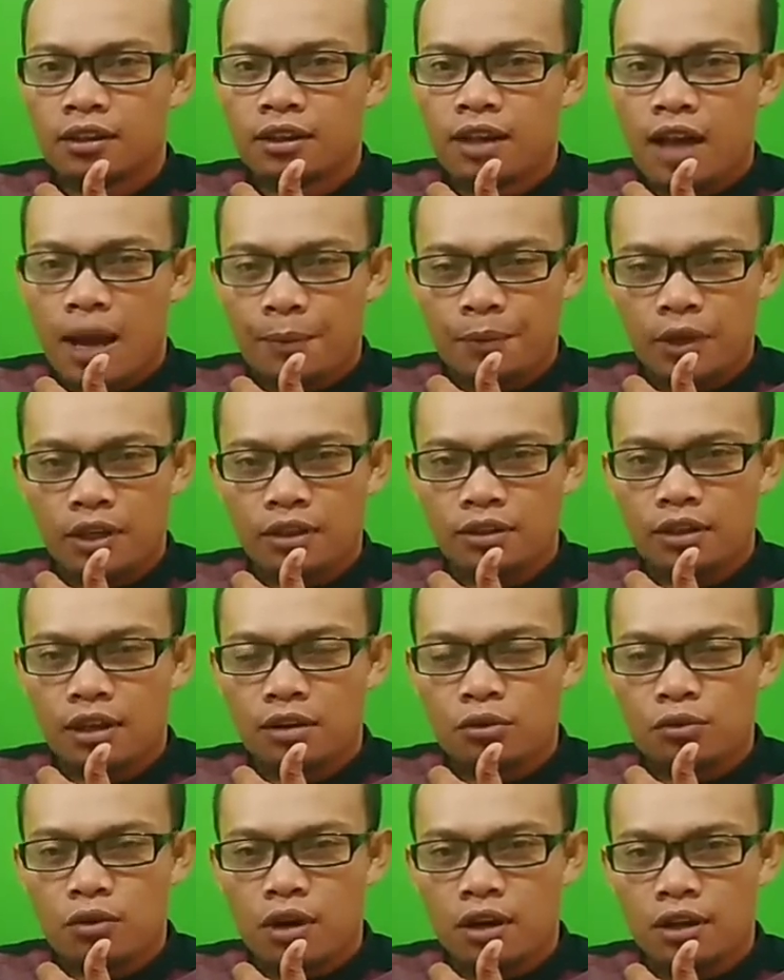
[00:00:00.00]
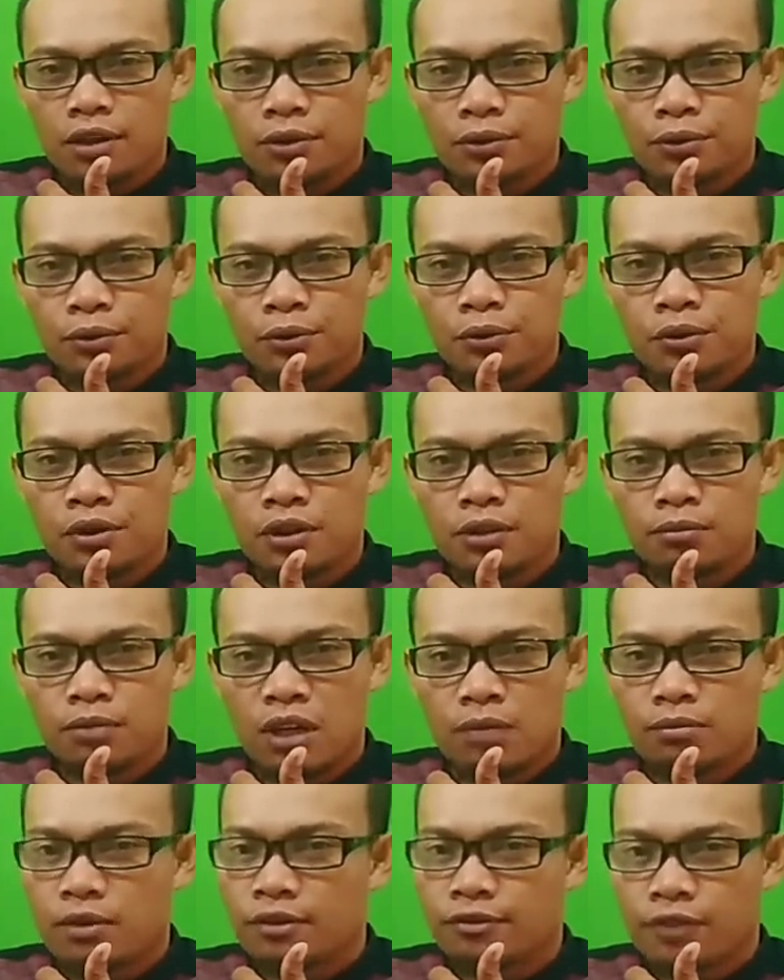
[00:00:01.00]
apa yang kita lakukan itu
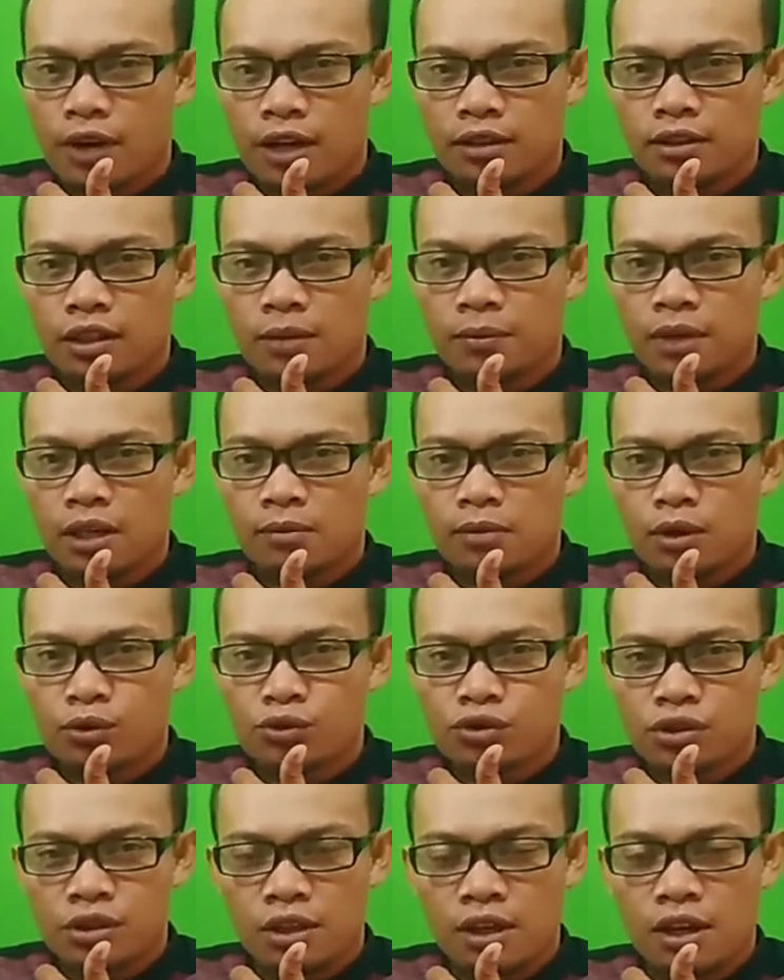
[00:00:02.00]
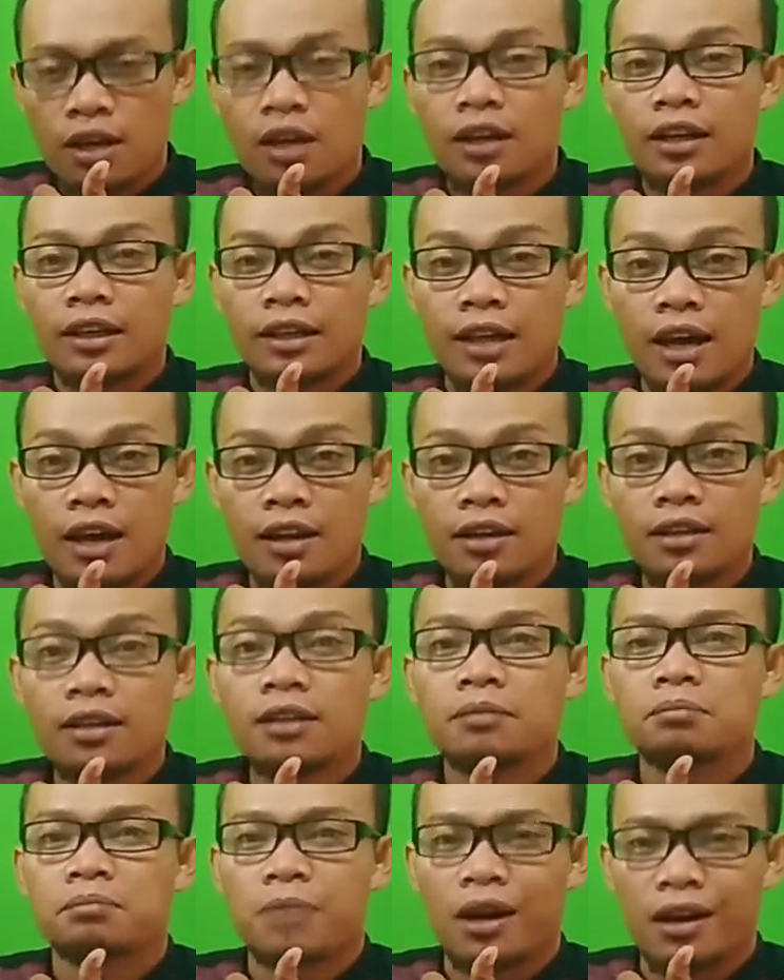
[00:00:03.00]
bermanfaat kepada manusia
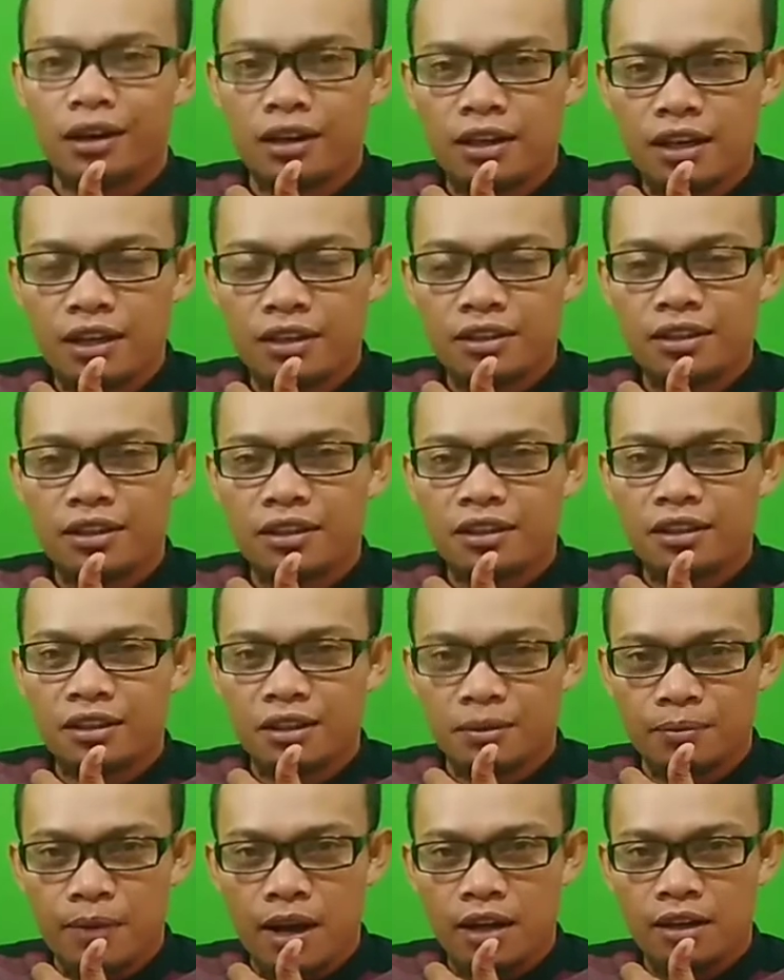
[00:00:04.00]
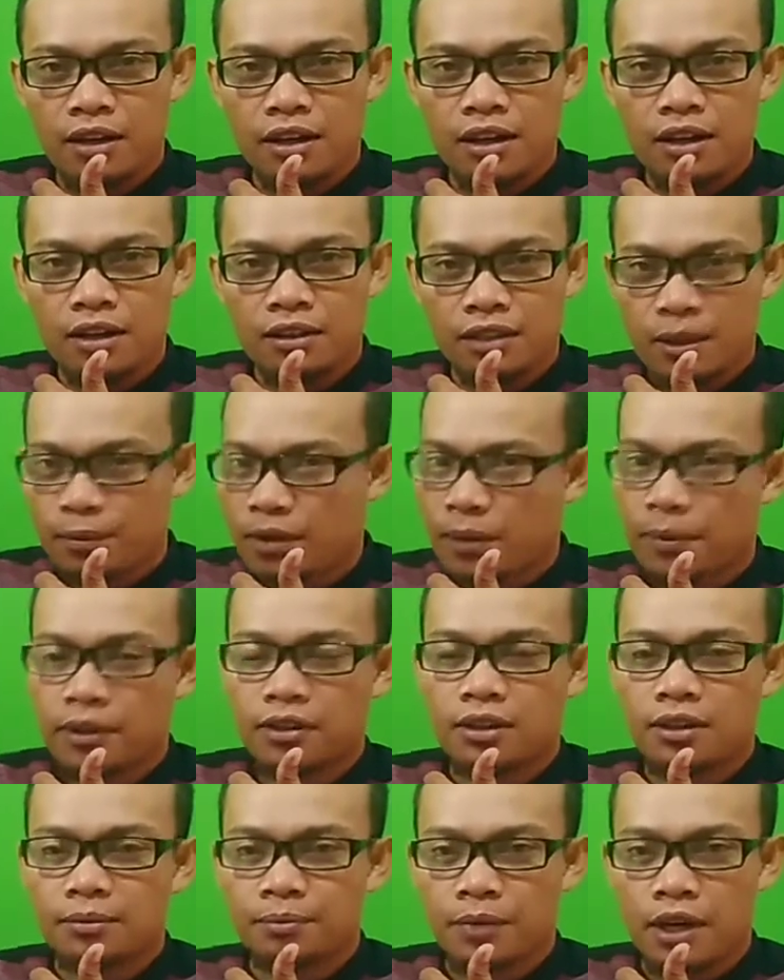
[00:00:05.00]
dan bernilai ibadah dan
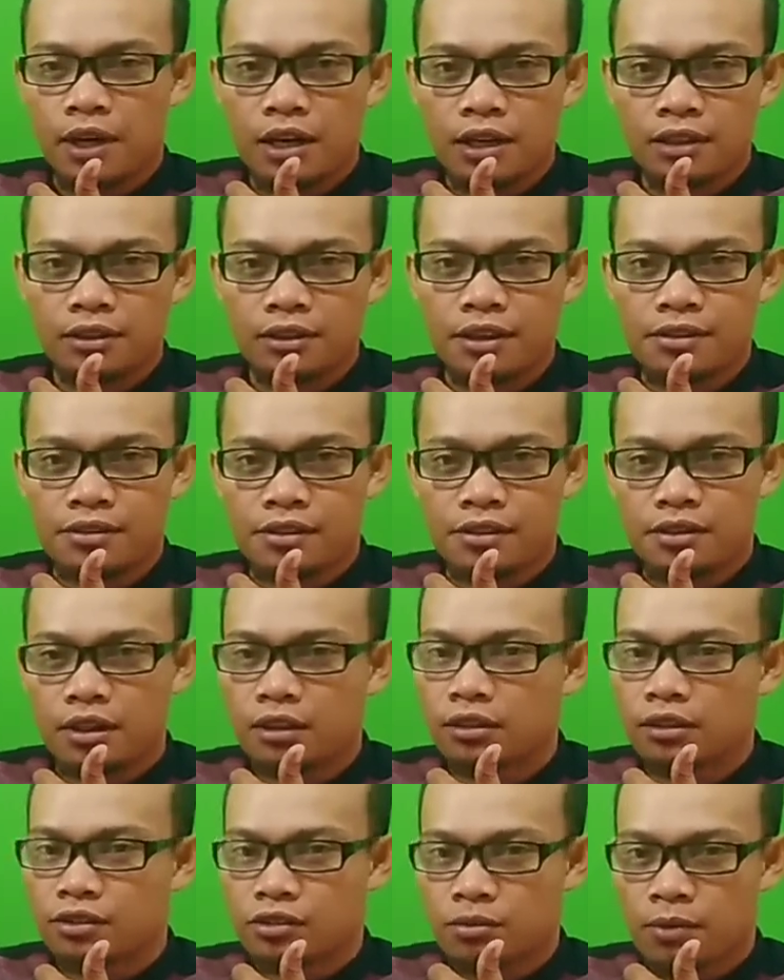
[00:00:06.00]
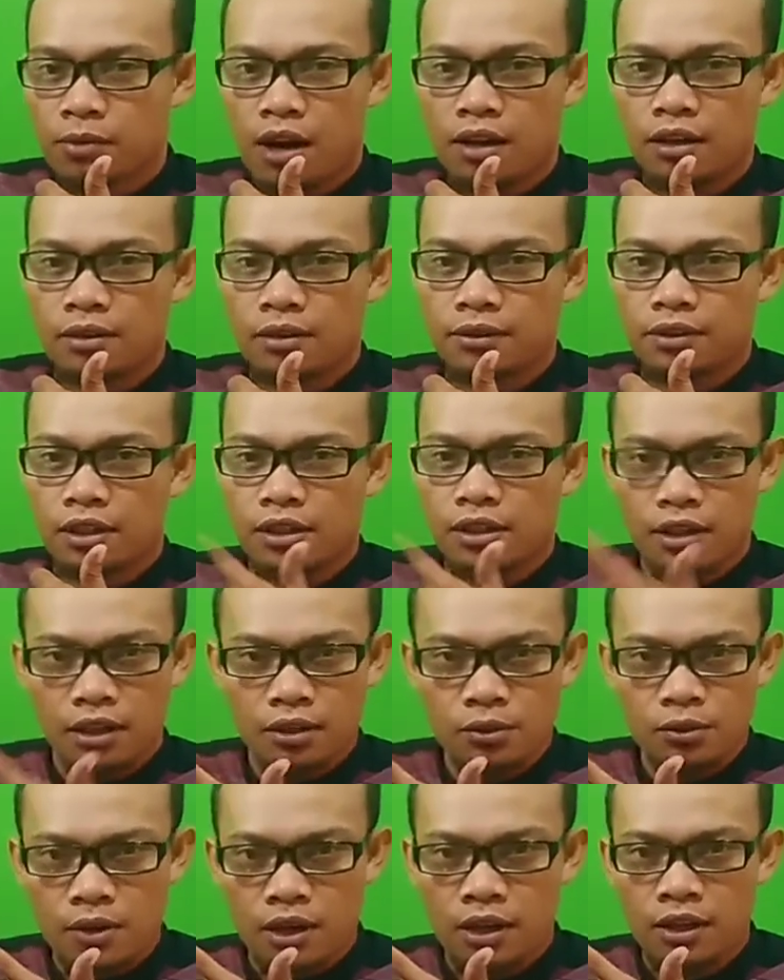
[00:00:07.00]
mendapatkan pahala dari sisi Allah Subhanahu wa taala. Yang
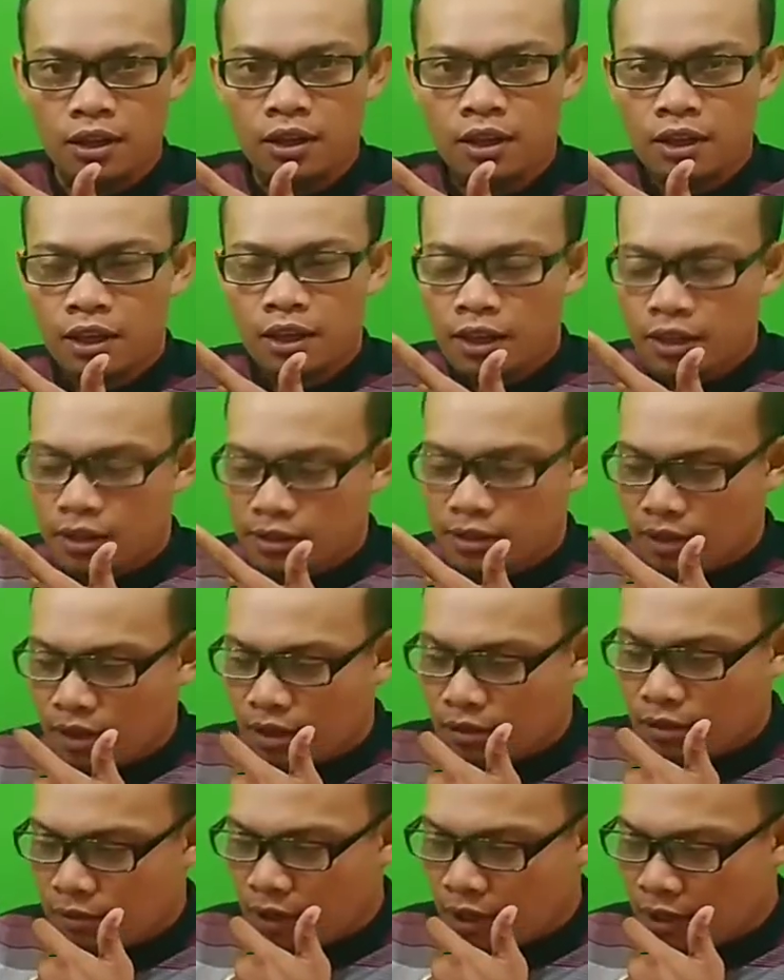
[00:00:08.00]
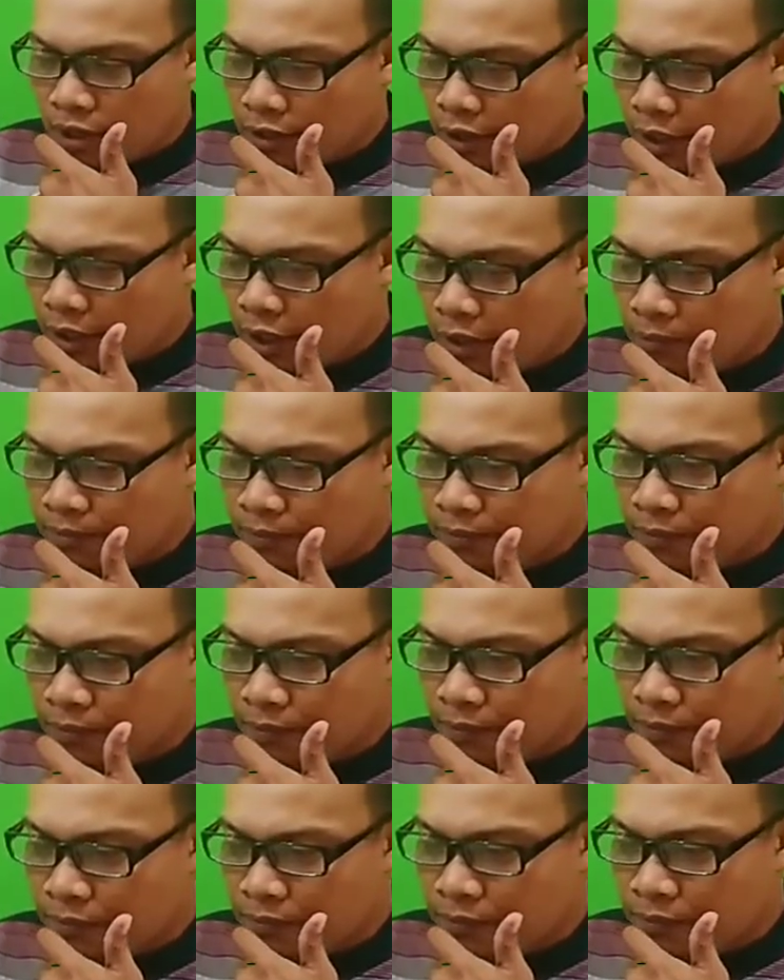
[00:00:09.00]
kedua, yang saya lakukan adalah
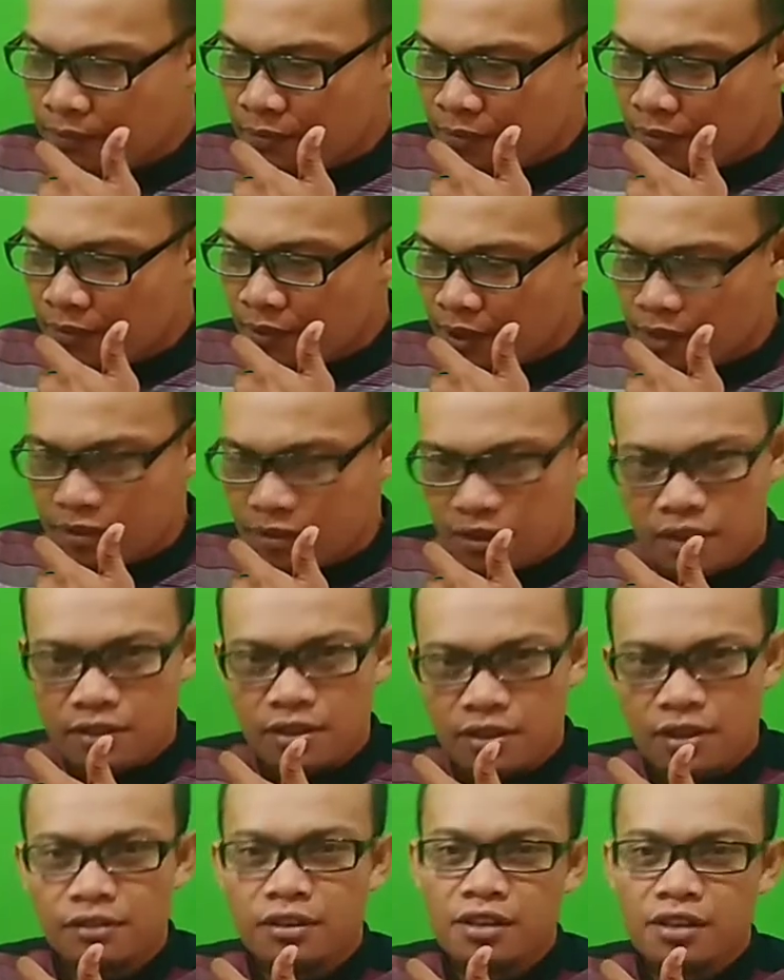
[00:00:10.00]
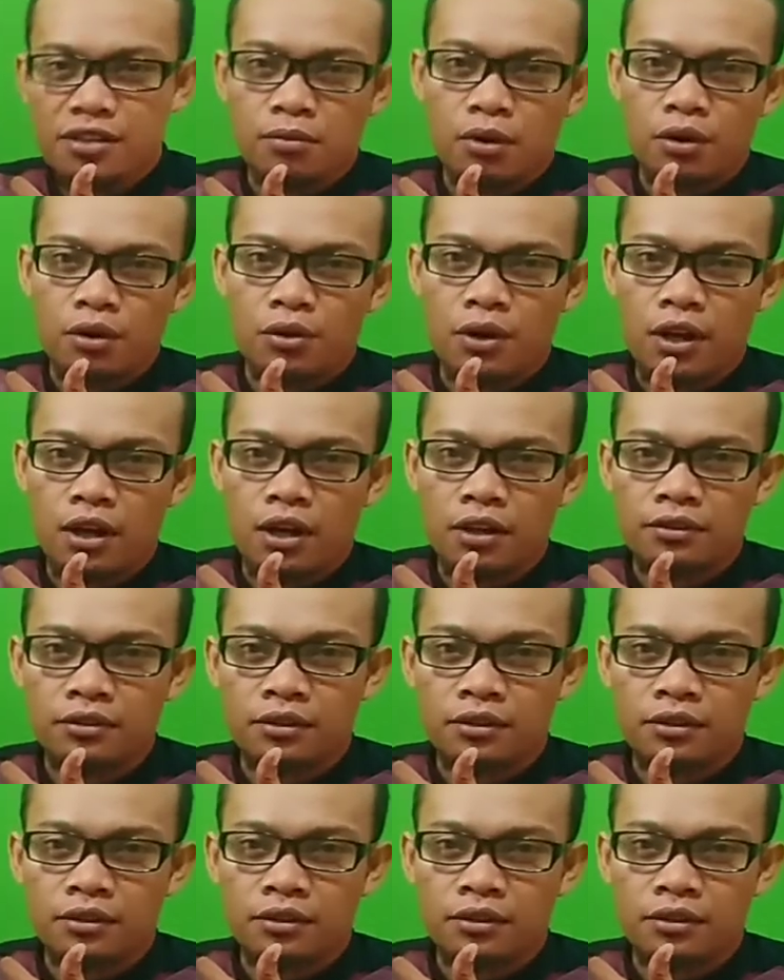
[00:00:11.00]
saya senantiasa berdoa.